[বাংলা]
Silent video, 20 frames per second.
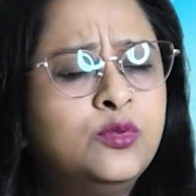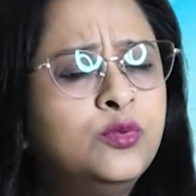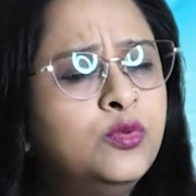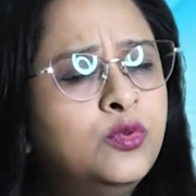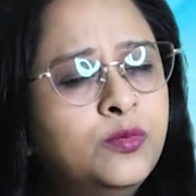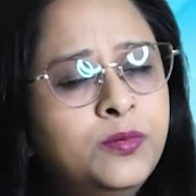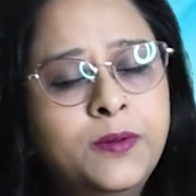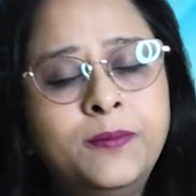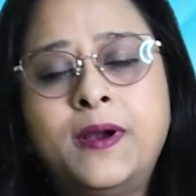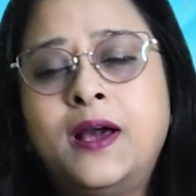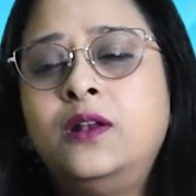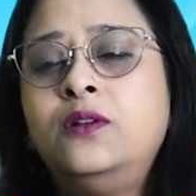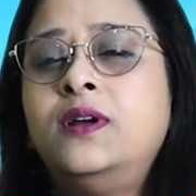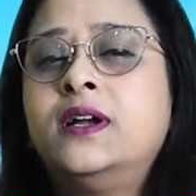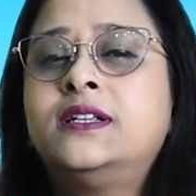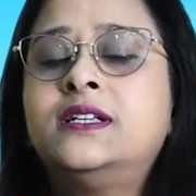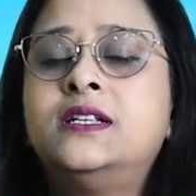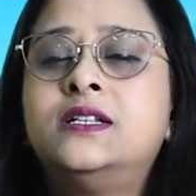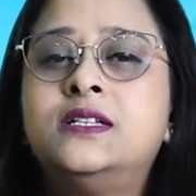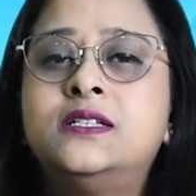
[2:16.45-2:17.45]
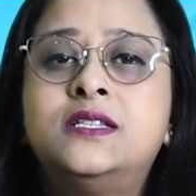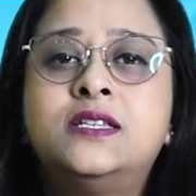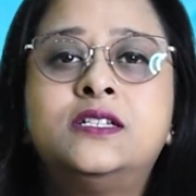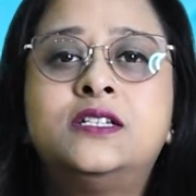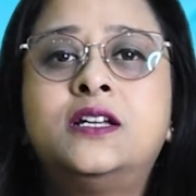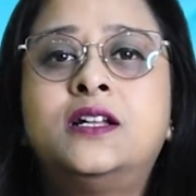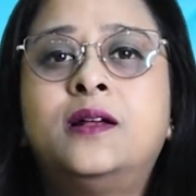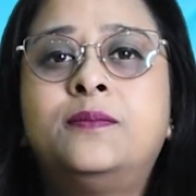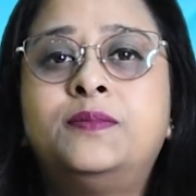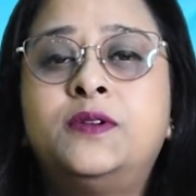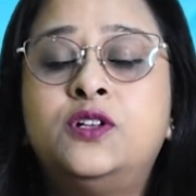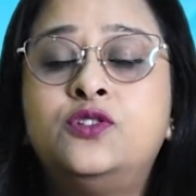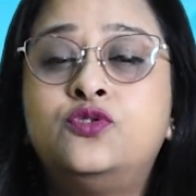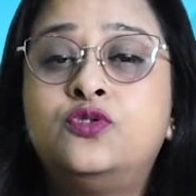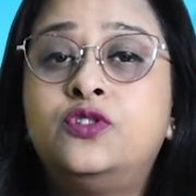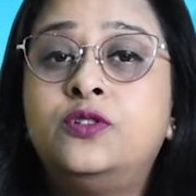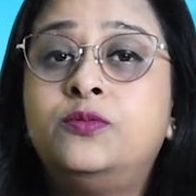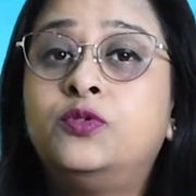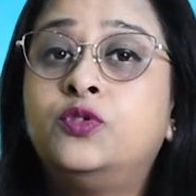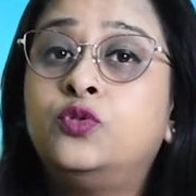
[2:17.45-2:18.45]
খুবই ভালো একটা ডিসিশন আপনার
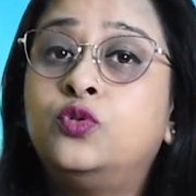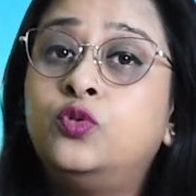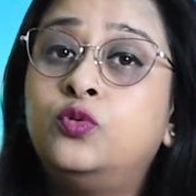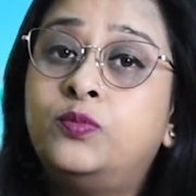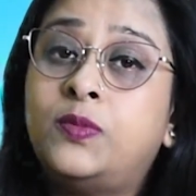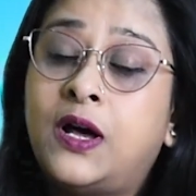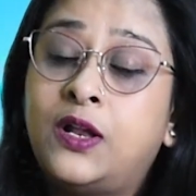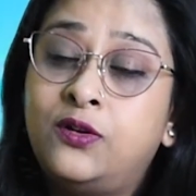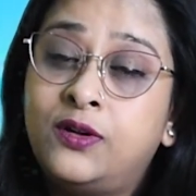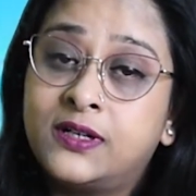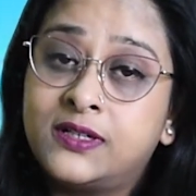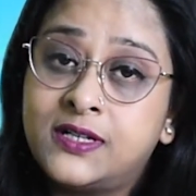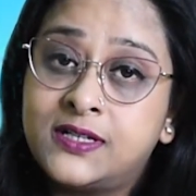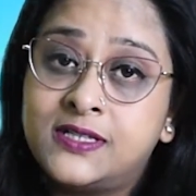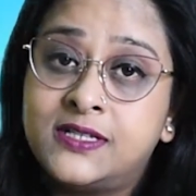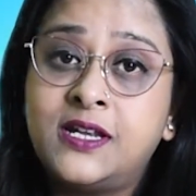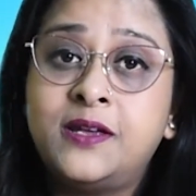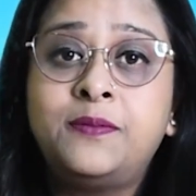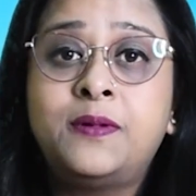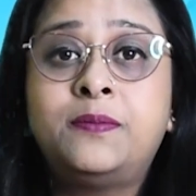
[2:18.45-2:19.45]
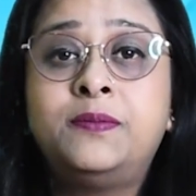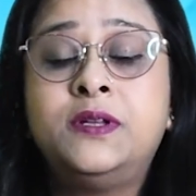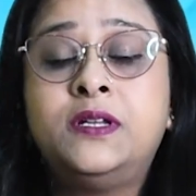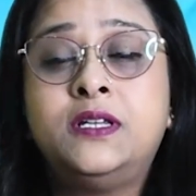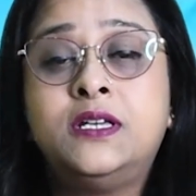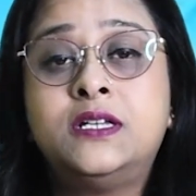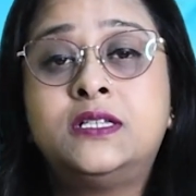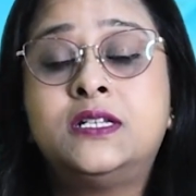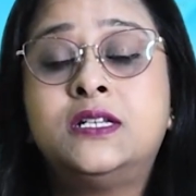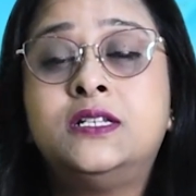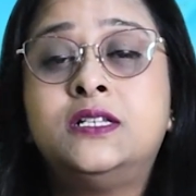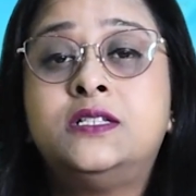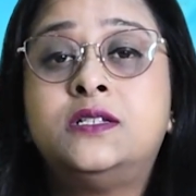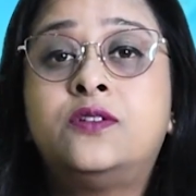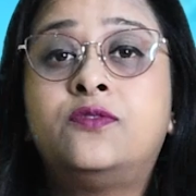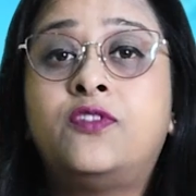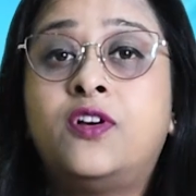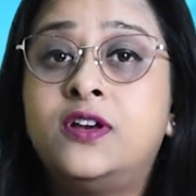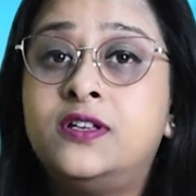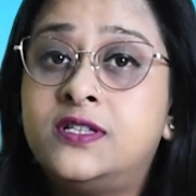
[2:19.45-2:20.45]
জন্য এবং খুব ভালো একটা স্টেপ আপনি নিয়েছেন
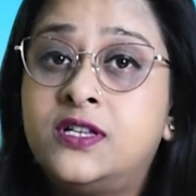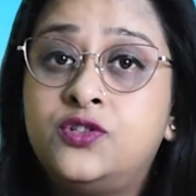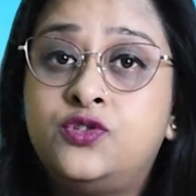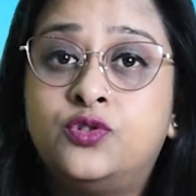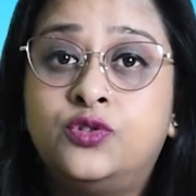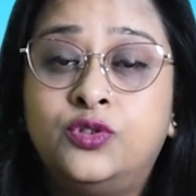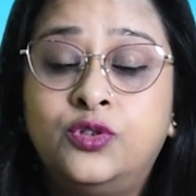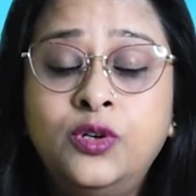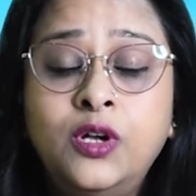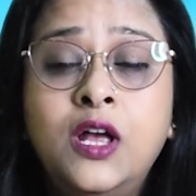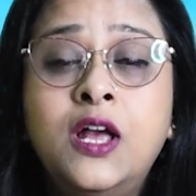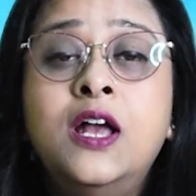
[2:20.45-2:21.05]
নিজের ভয়েসের জন্য